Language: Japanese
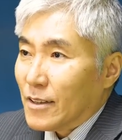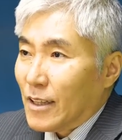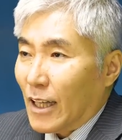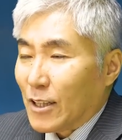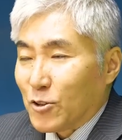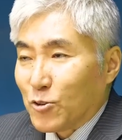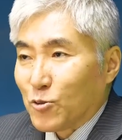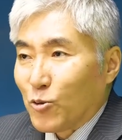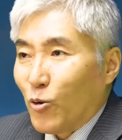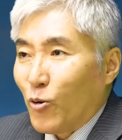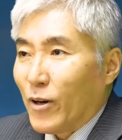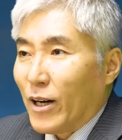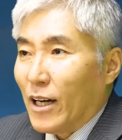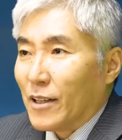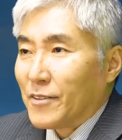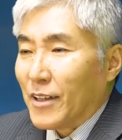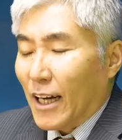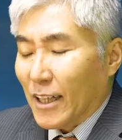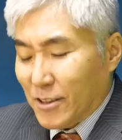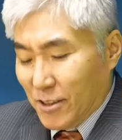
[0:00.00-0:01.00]
葛藤
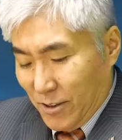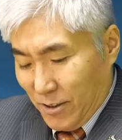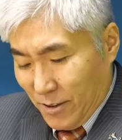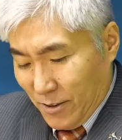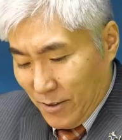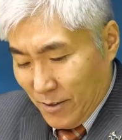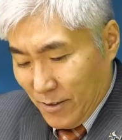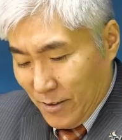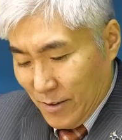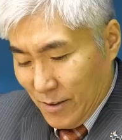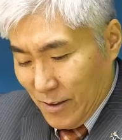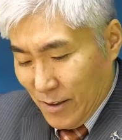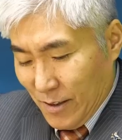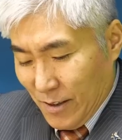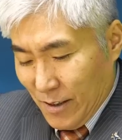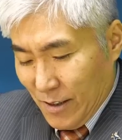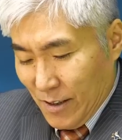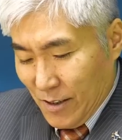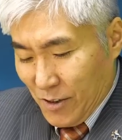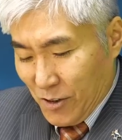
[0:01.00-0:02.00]
がなく
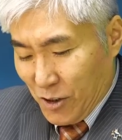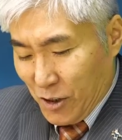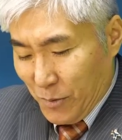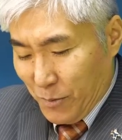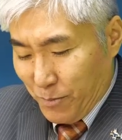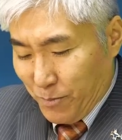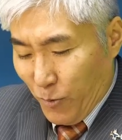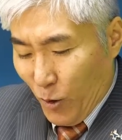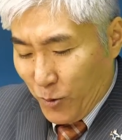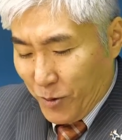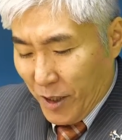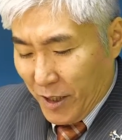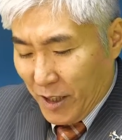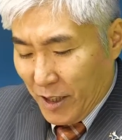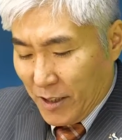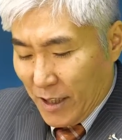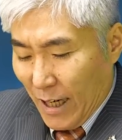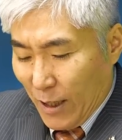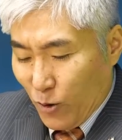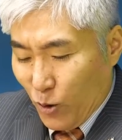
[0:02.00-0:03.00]
進歩
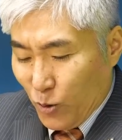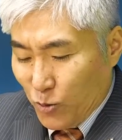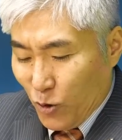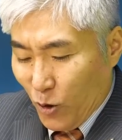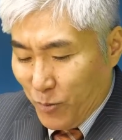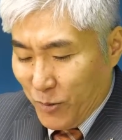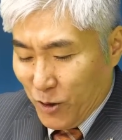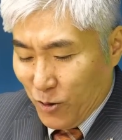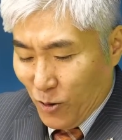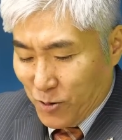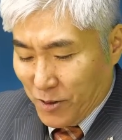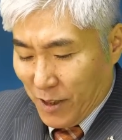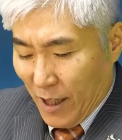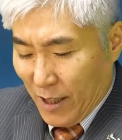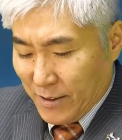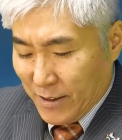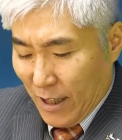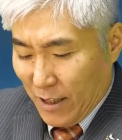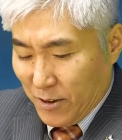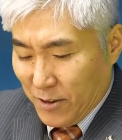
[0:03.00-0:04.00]
的過去のみの
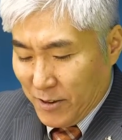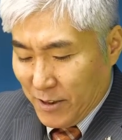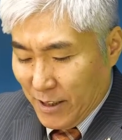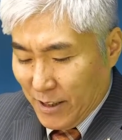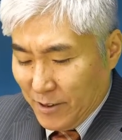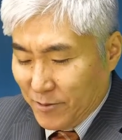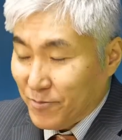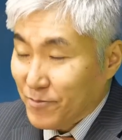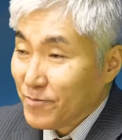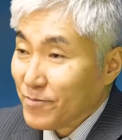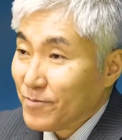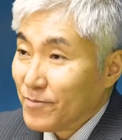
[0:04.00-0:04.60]
再確認